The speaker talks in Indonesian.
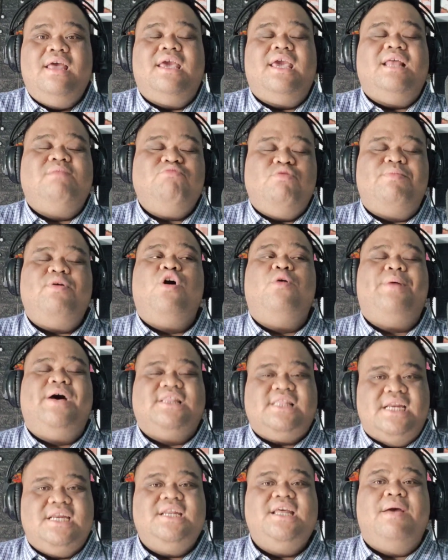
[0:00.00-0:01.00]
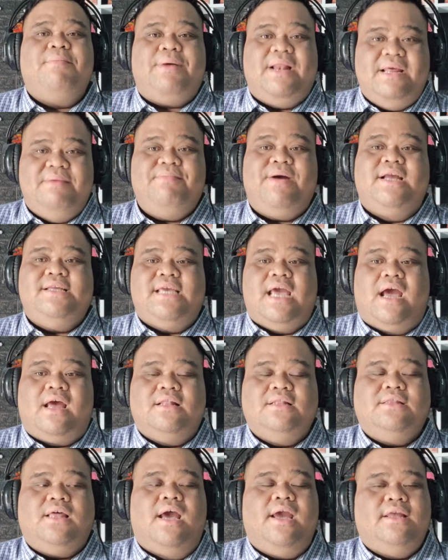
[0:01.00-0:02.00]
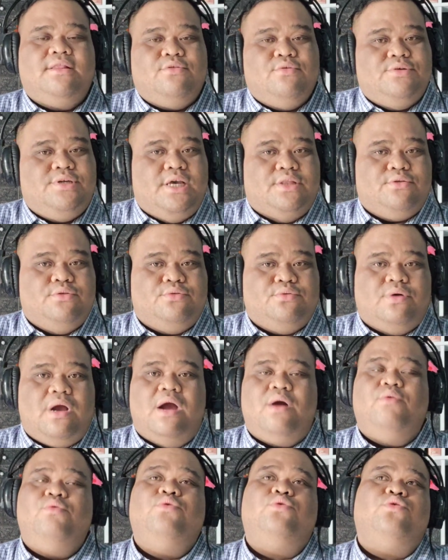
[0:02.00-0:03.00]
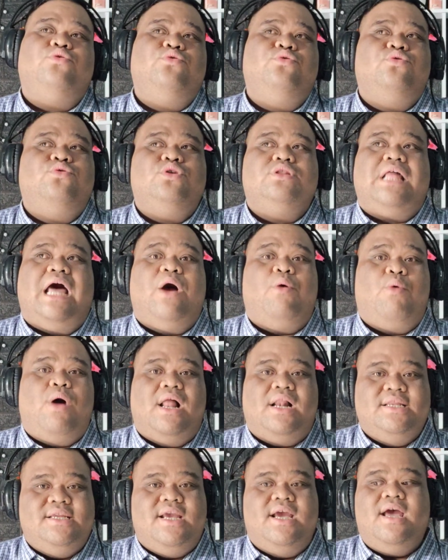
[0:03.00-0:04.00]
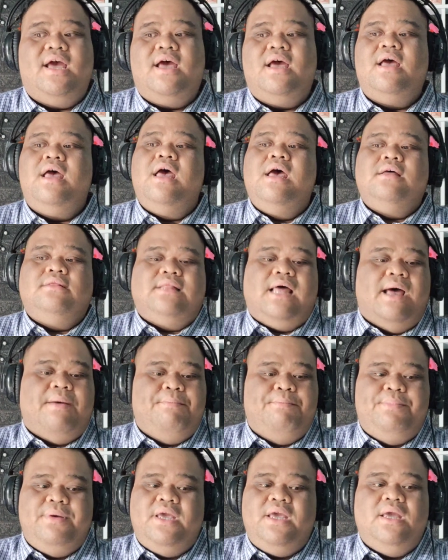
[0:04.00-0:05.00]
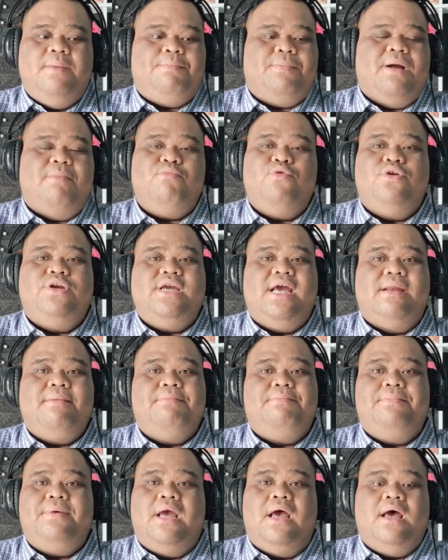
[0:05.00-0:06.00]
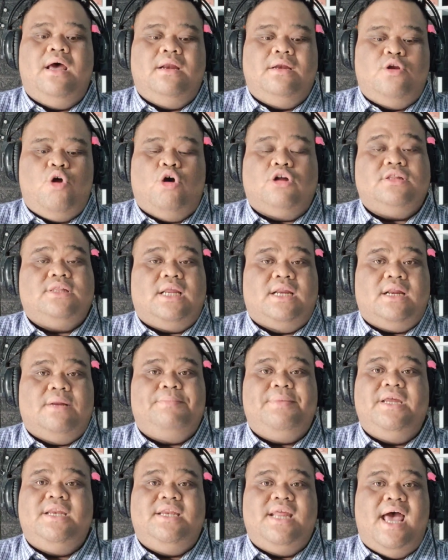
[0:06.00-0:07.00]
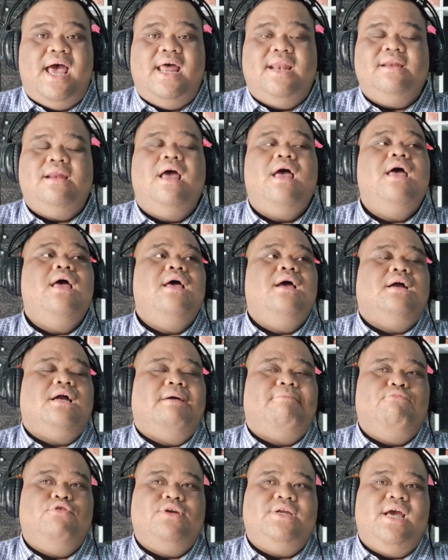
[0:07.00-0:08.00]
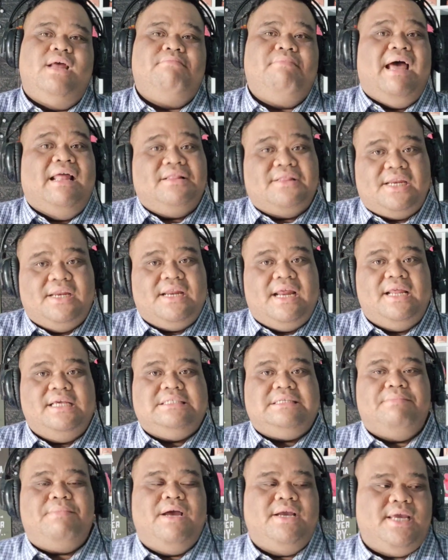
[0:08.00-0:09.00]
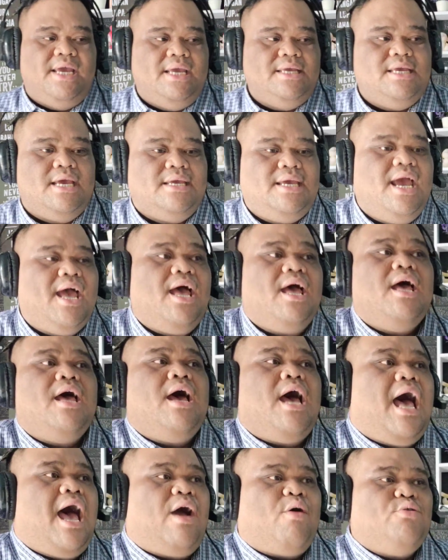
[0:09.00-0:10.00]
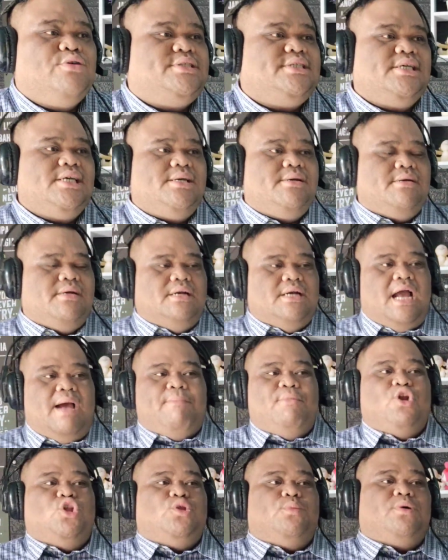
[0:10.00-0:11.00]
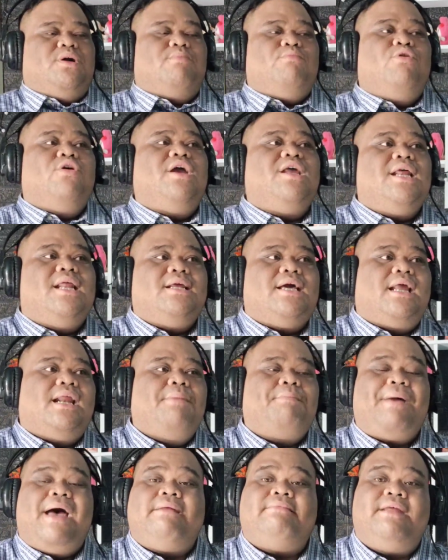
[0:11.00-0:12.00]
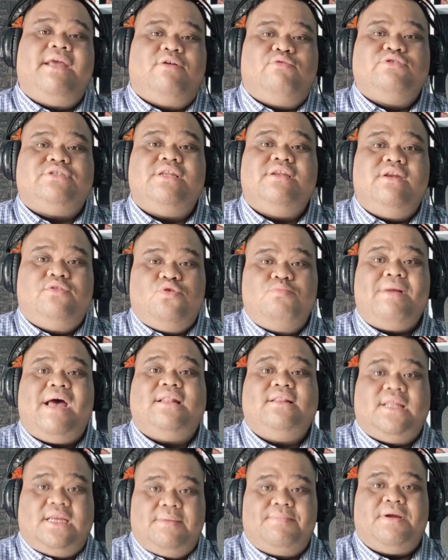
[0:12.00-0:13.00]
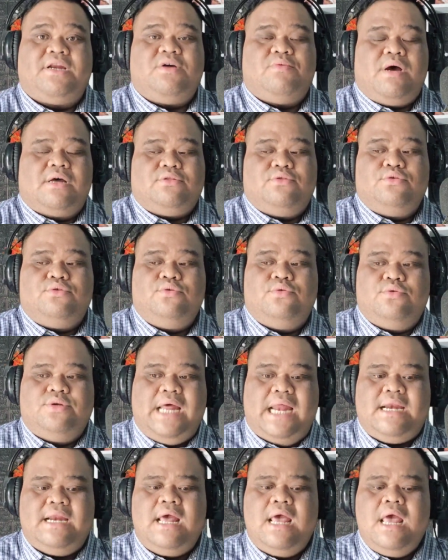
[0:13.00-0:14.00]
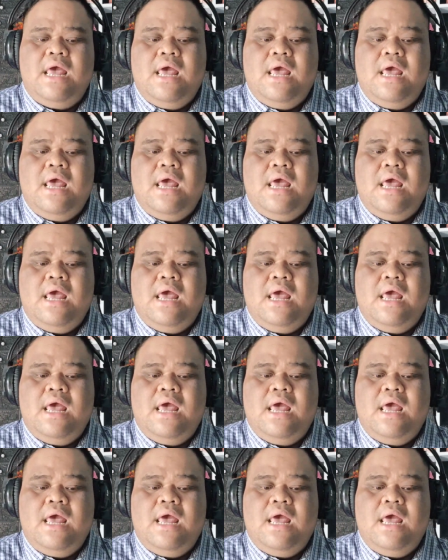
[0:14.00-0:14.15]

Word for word: ilmu pengobatan ini yang paling banyak. Entah itu dia tuh tukang urut, awalnya tabib, kemudian e, dokter, bidan, kemudian mantri dan lain sebagainya ya. Aku sih nggak menutup kemungkinan karena Pak Deku sendiri tuh mantri pada waktu dulu dan